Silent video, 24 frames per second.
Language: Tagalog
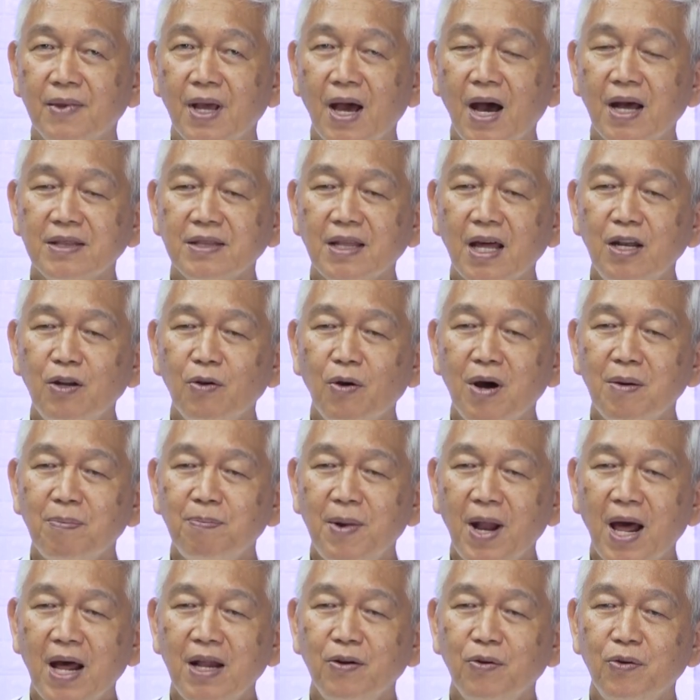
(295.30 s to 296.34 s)
At ano ang
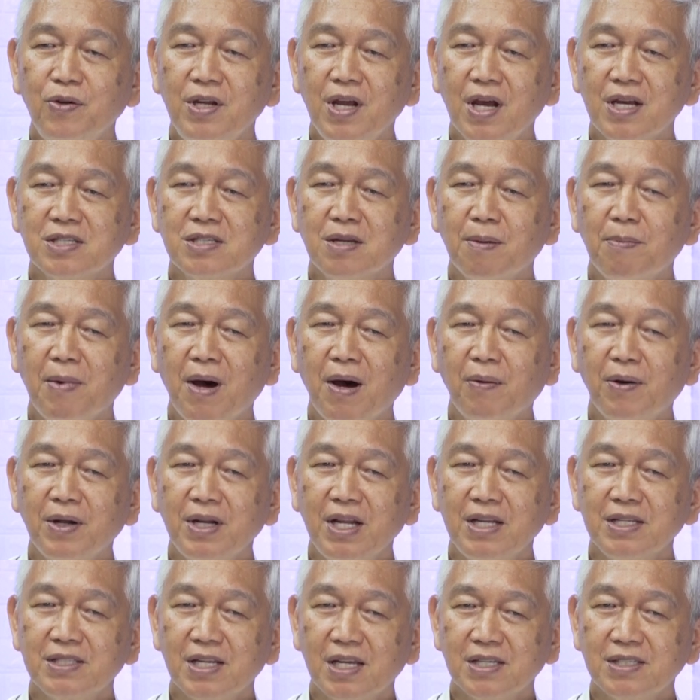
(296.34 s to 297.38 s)
plano niya sa bawat
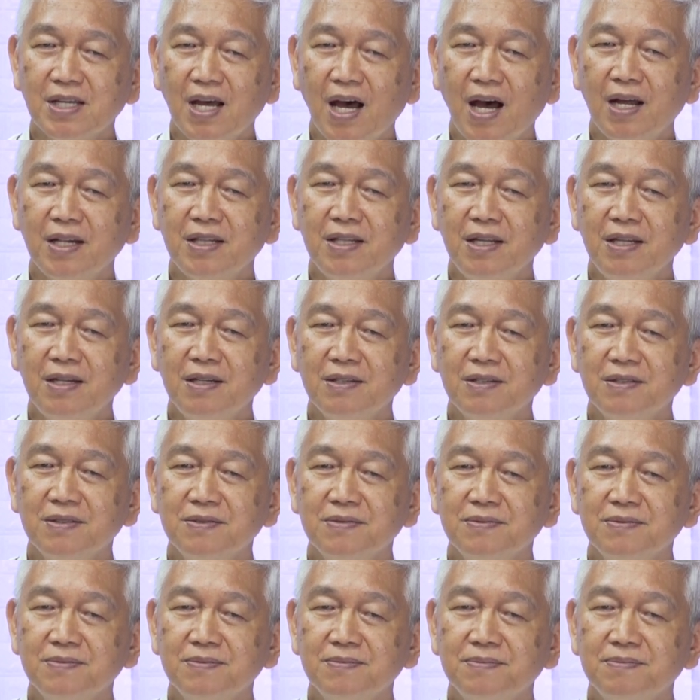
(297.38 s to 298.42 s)
isa sa atin?
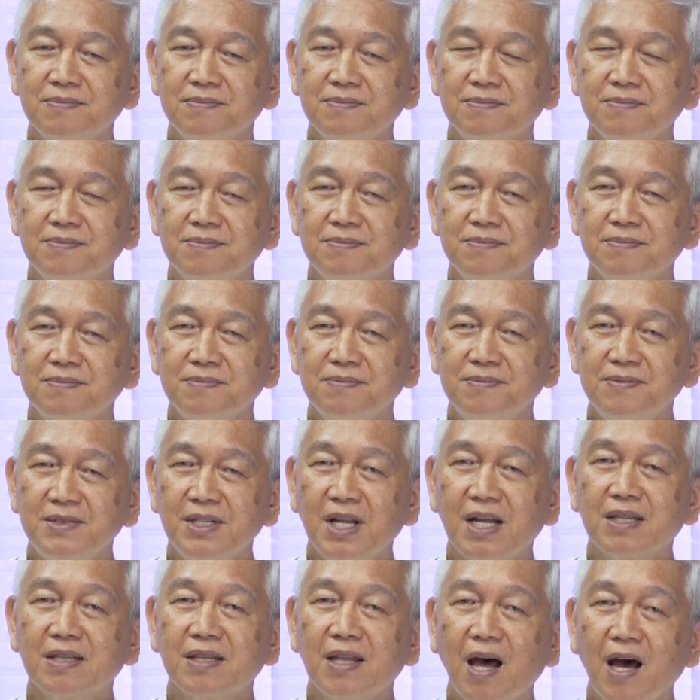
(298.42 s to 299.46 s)

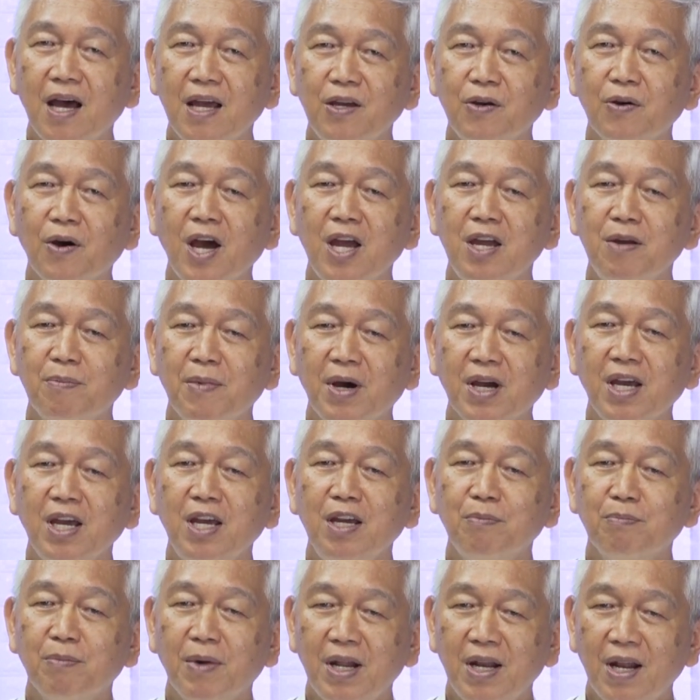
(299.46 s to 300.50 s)
na tayo ay
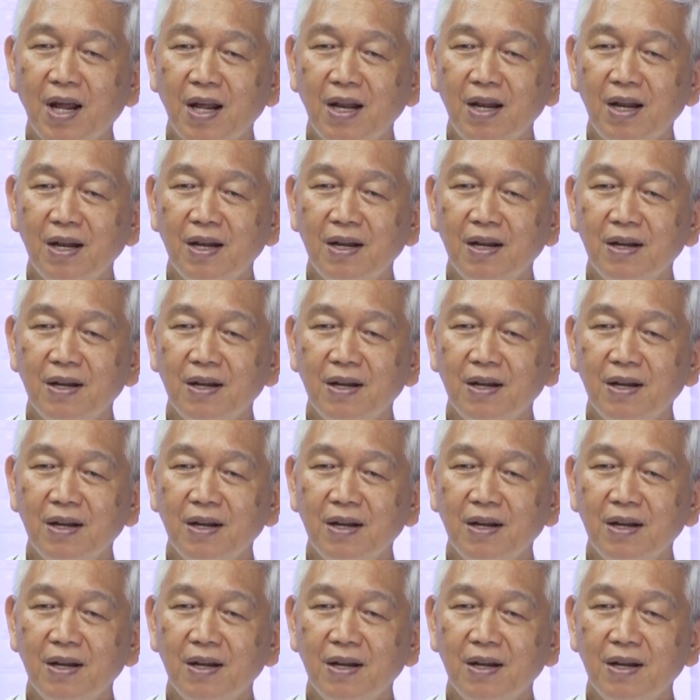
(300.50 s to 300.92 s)
maging banal.